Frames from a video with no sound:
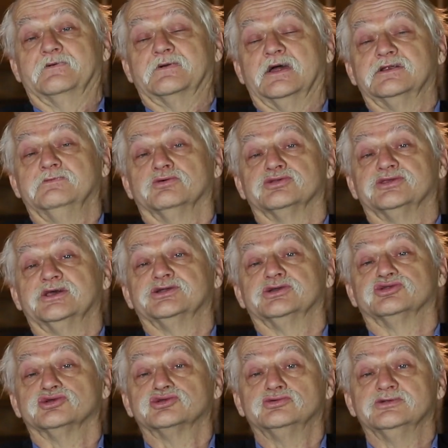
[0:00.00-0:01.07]
w każdym bądź razie
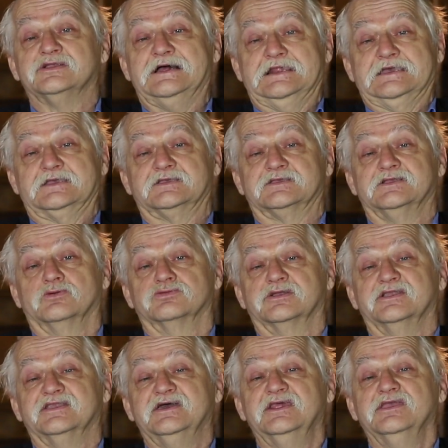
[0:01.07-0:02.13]
doskonale znał
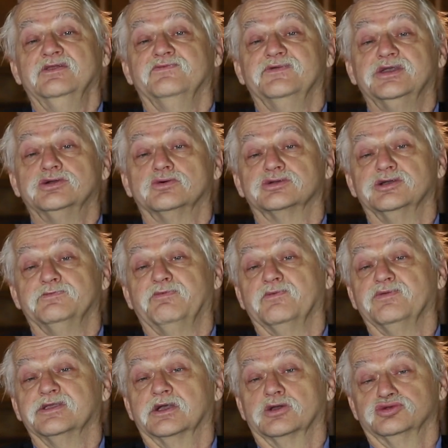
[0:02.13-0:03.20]
ten teren, wiedział gdzie
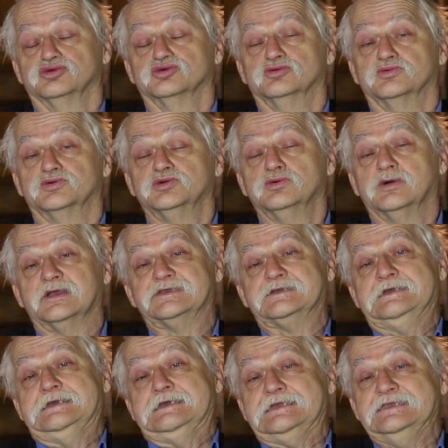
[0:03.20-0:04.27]
pewnych gatunków szukać
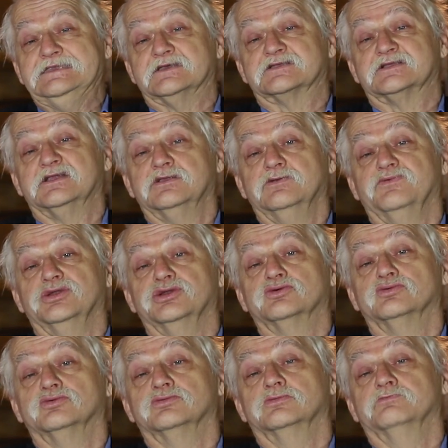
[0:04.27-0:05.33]
i niestety w
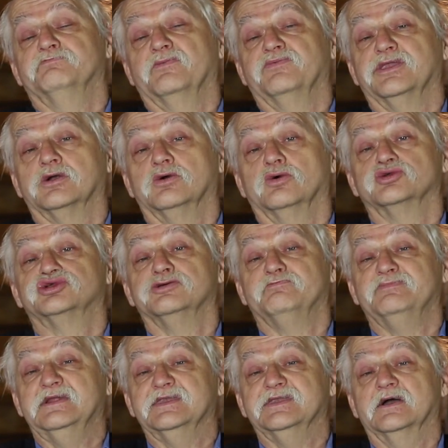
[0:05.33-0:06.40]
wyniku pewnego
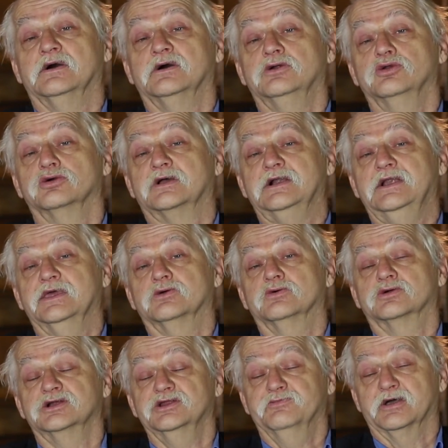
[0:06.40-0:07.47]
ocieplenia
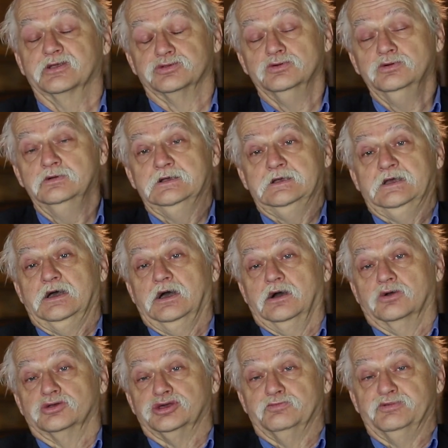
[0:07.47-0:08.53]
lokalnego klimatu, a
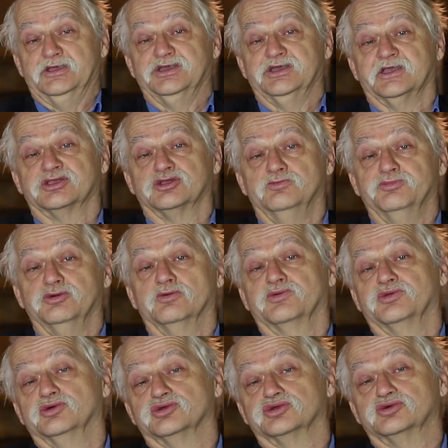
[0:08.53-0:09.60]
ocieplenie nastąpiło w
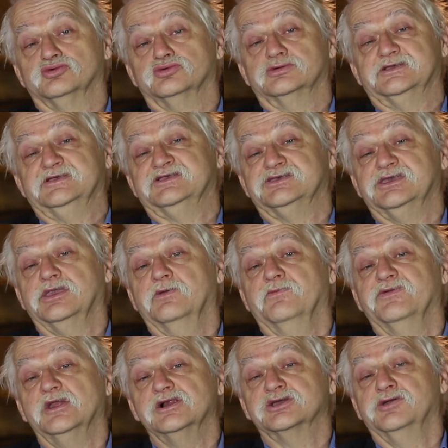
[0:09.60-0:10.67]
związku z istnieniem
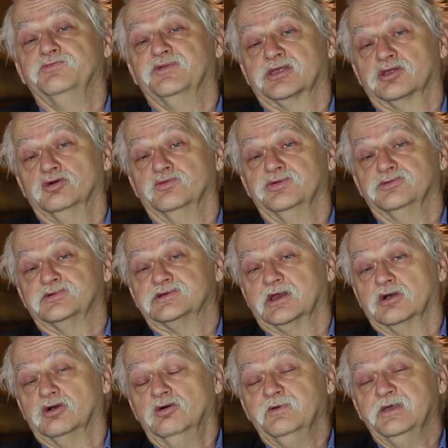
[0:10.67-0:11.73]
wielkich piaskowni
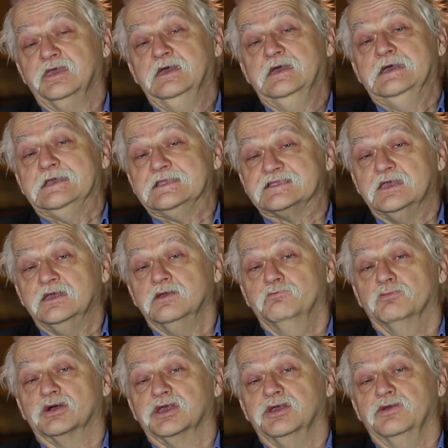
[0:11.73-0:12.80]
pszczakowej, te
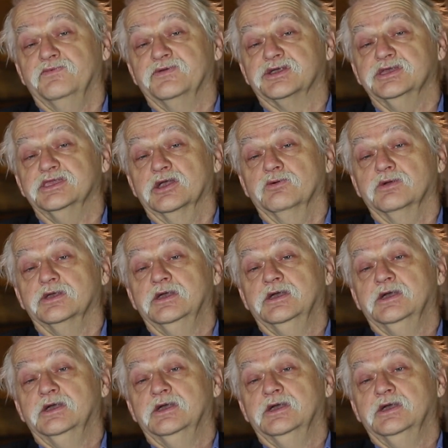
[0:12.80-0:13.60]
mchy wyginęły.